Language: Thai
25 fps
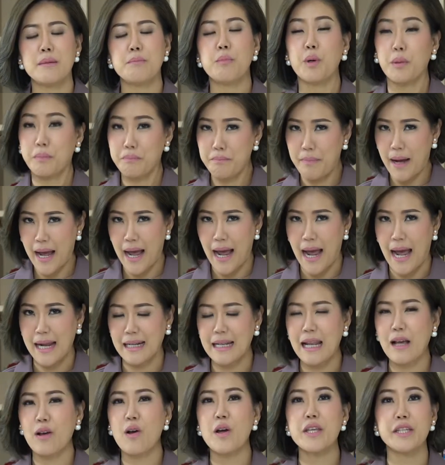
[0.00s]
บทบาท
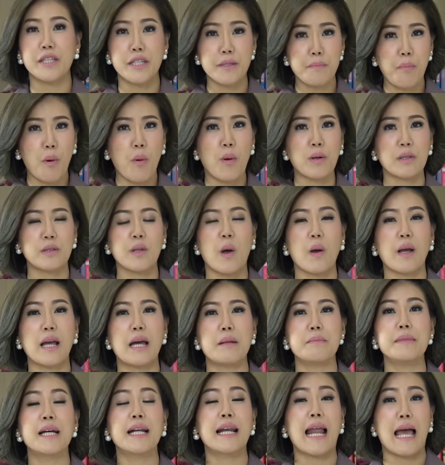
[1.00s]
และก็อิทธิพลต่อกา
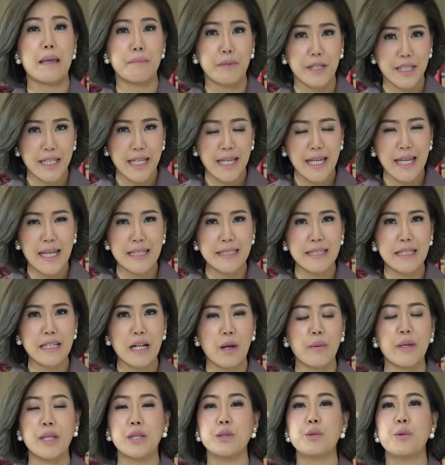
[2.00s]
รเมืองหลายประเทศที่
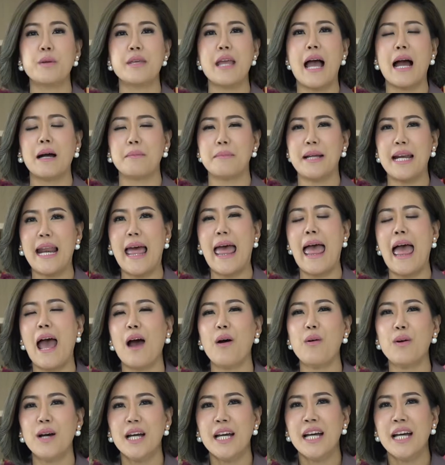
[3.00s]
เราเห็นตัวอย่างมาแล้ว